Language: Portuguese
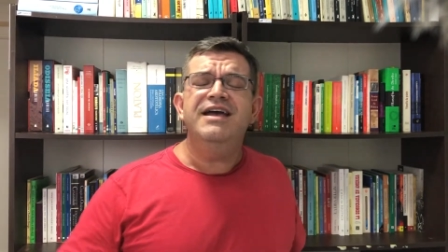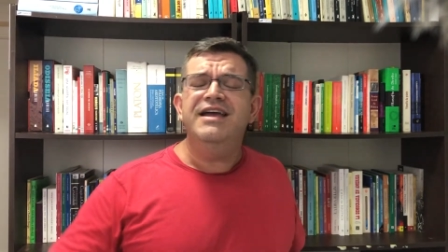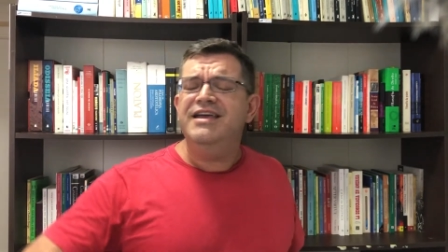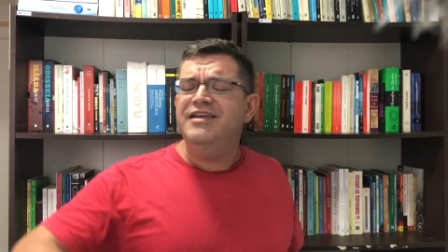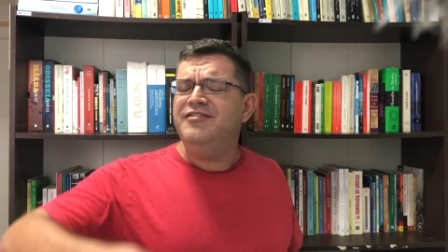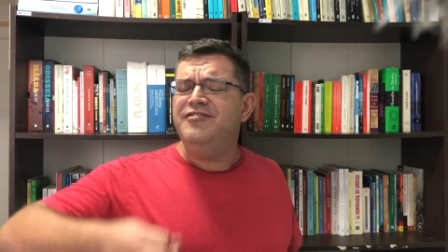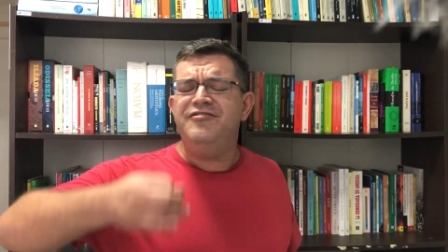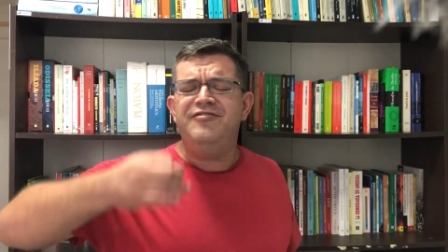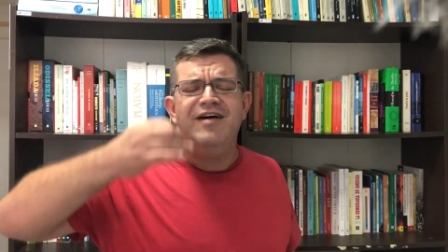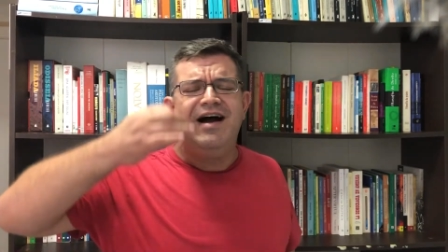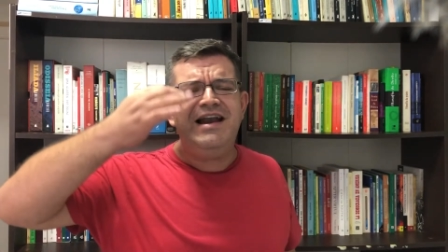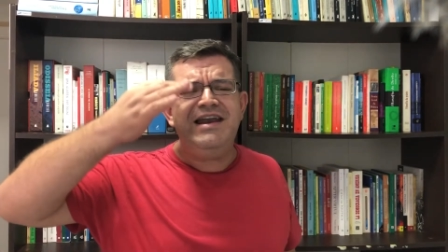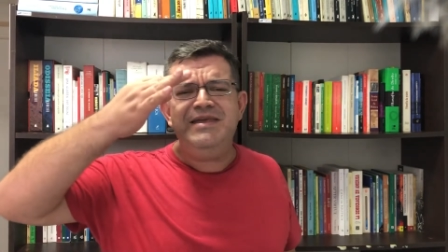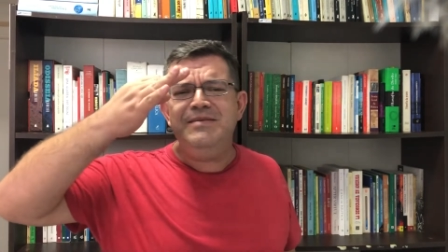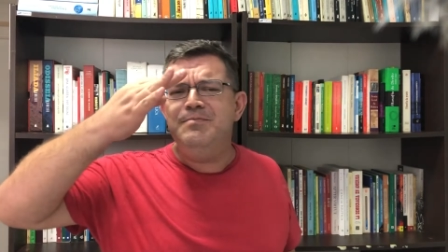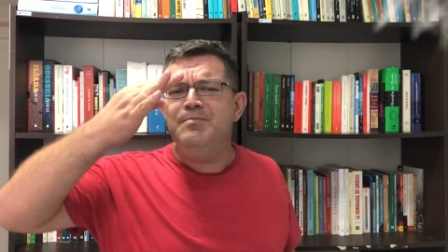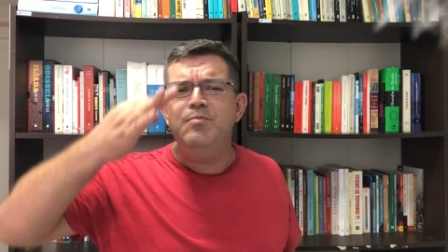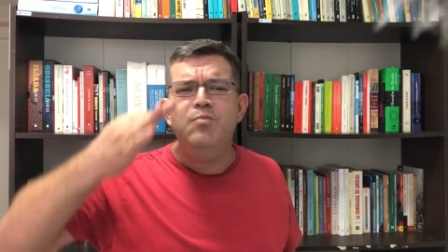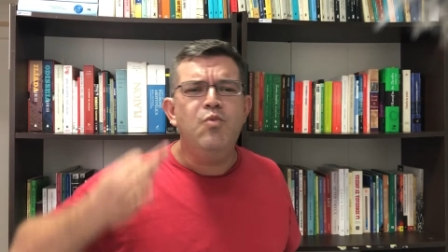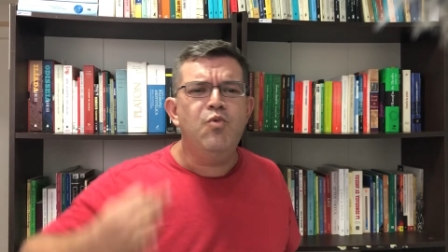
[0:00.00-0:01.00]
e
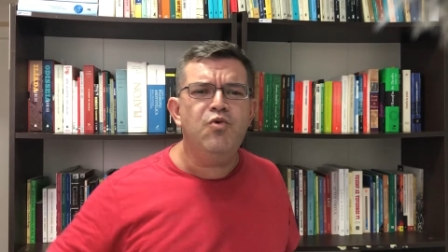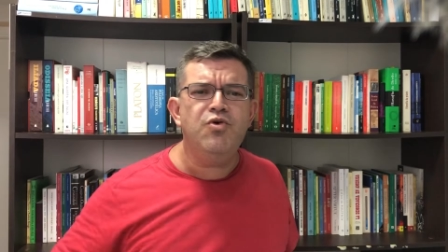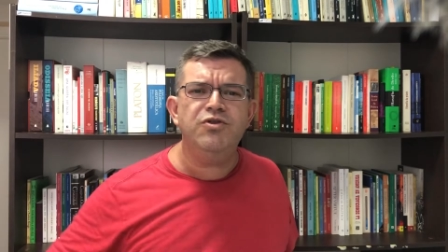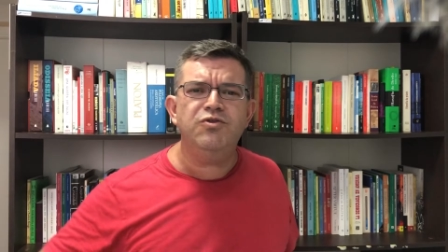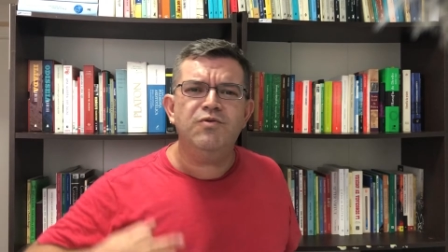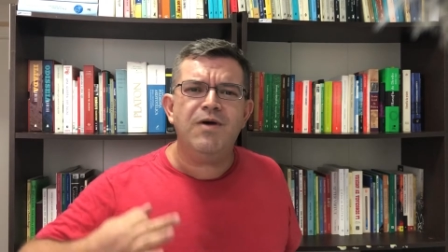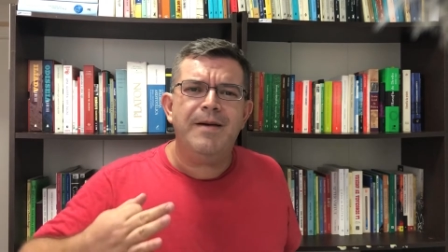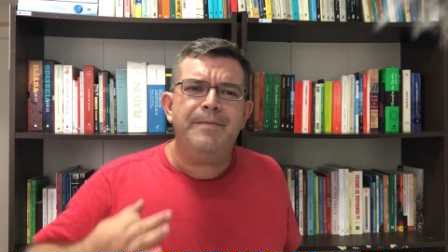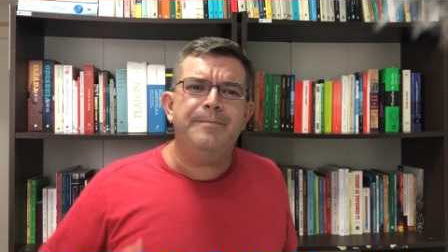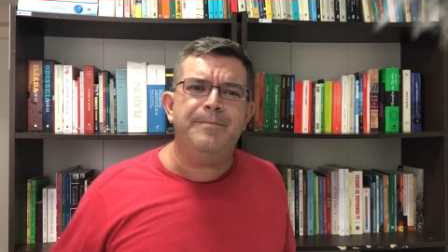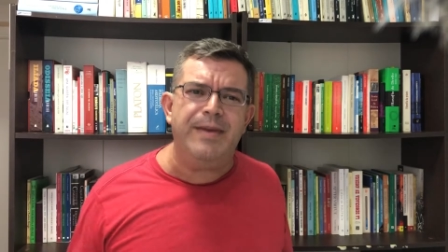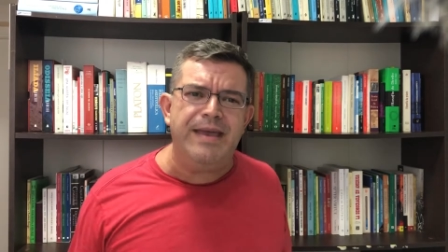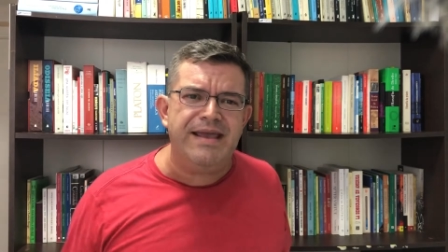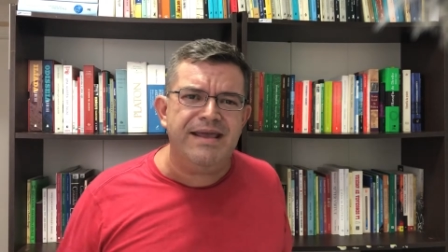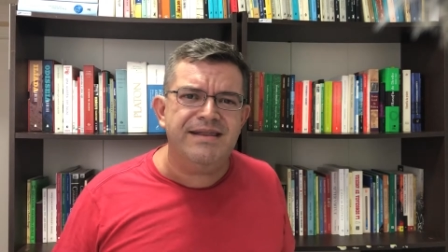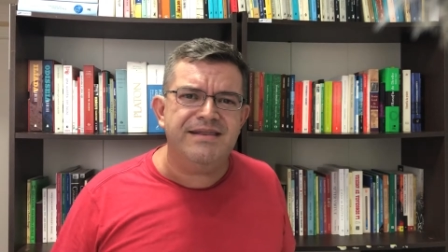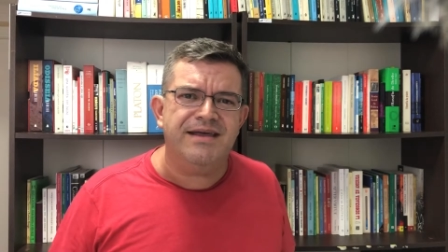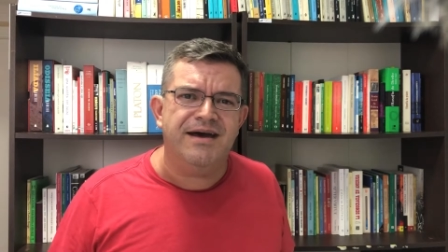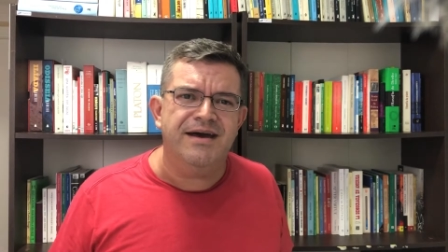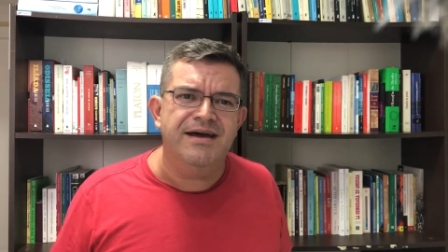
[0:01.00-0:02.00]
vale muito a
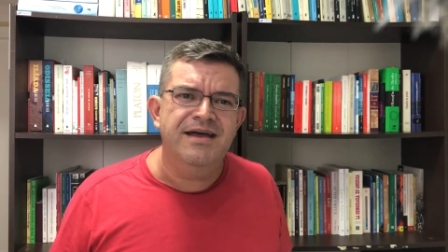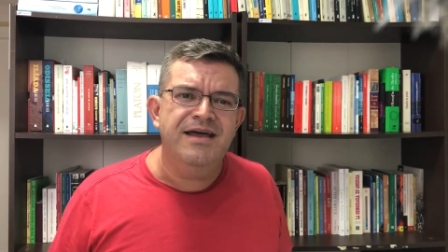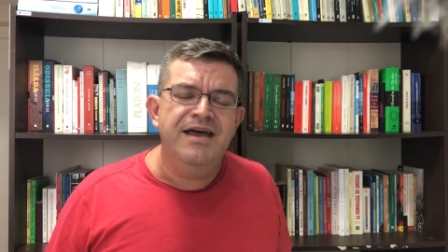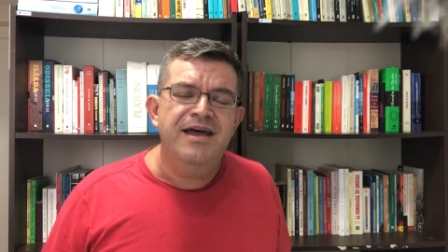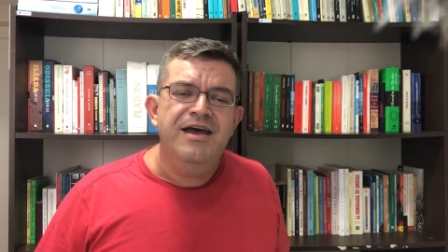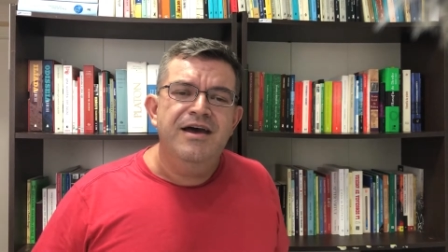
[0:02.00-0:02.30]
pena